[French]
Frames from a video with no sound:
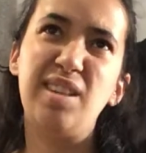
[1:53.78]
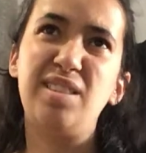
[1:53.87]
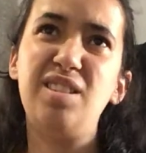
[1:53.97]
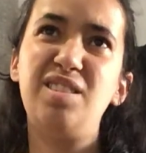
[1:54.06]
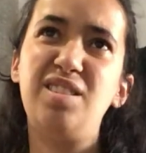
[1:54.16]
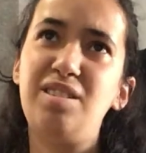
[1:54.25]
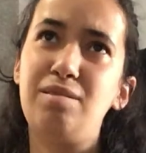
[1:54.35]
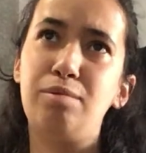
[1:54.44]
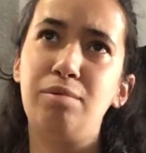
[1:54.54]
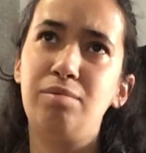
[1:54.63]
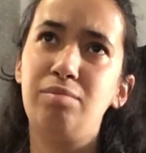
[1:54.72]
6, euh, 6,
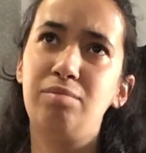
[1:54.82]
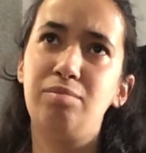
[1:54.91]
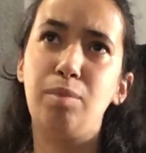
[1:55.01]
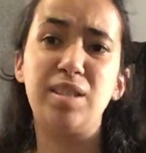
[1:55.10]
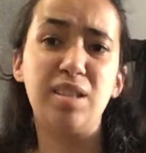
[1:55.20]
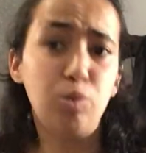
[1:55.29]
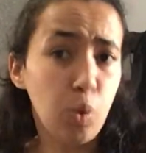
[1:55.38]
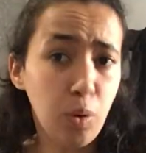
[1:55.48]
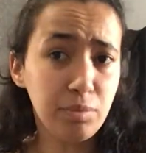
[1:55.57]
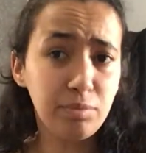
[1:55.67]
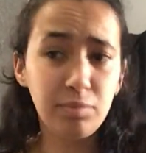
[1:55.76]
euh, bah 7
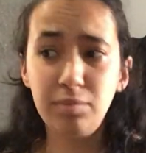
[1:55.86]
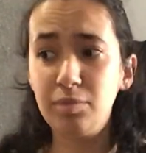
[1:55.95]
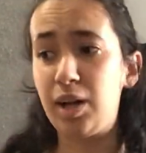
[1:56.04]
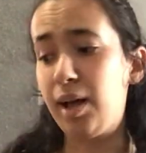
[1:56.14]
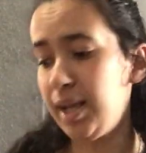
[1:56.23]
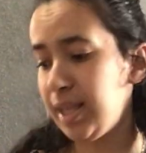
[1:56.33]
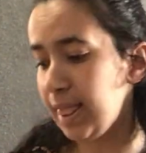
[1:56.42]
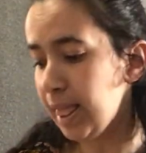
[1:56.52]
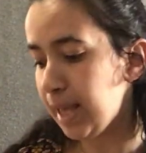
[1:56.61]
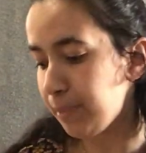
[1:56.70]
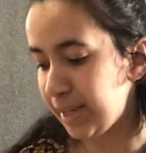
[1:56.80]
euros. Voilà,
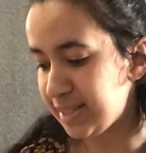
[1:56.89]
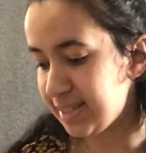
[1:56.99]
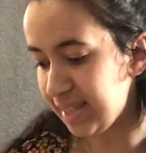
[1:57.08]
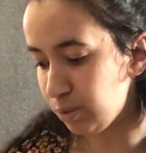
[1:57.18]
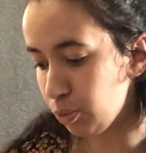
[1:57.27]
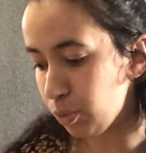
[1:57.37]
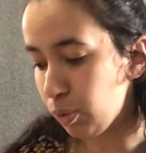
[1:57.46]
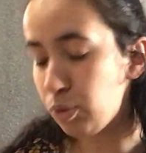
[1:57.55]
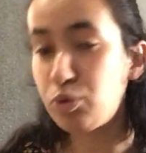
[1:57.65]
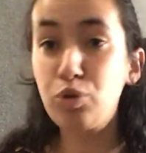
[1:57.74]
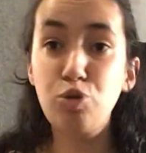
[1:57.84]
presque 7
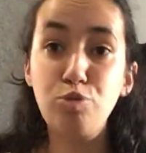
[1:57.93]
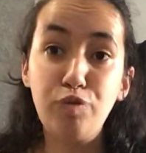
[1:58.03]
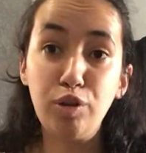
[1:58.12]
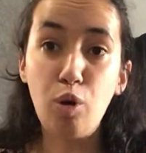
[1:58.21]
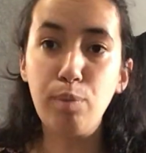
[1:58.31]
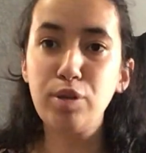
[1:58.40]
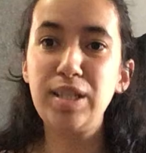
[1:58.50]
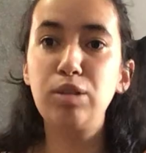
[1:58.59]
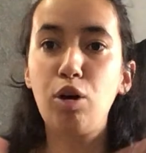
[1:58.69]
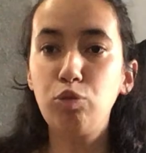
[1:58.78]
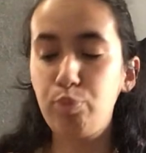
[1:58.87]
euros. Donc je me suis fait rembourser
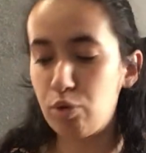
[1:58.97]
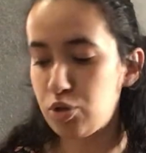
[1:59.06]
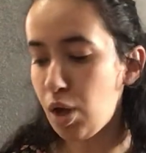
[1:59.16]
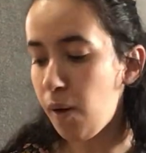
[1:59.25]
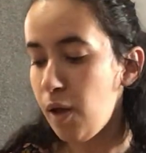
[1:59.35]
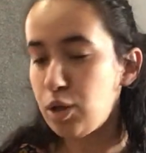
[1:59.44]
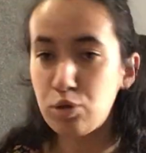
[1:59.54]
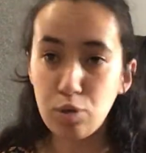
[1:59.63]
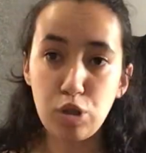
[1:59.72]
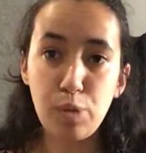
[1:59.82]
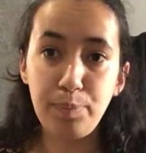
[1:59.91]
30%
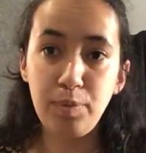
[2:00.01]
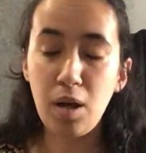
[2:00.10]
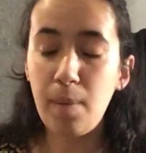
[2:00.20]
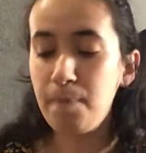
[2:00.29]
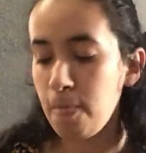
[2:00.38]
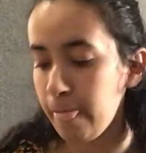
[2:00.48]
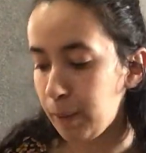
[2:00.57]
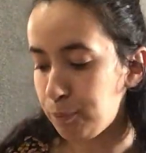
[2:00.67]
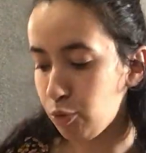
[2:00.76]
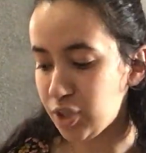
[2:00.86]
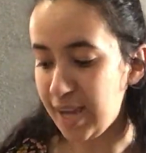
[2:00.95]
sur Shopnium
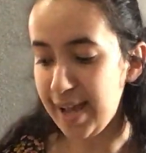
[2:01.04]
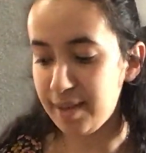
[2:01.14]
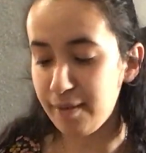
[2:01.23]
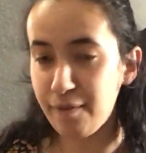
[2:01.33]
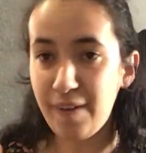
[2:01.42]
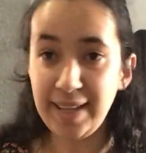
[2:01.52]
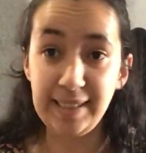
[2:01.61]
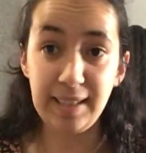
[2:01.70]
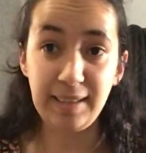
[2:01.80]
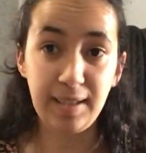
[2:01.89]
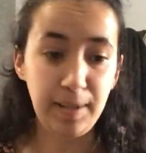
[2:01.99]
pour chaque
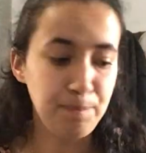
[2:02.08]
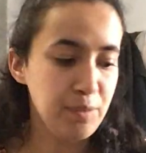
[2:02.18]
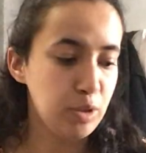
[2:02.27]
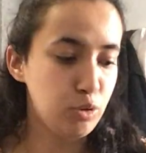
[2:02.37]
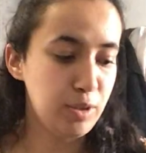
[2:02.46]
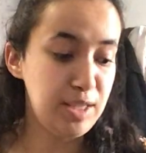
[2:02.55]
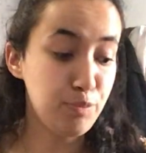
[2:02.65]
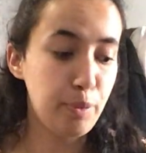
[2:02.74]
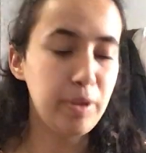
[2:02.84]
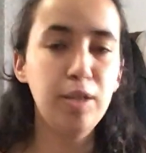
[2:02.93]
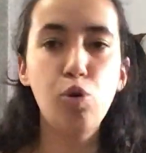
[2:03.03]
variété. Donc si vous
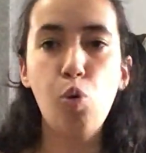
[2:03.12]
prenez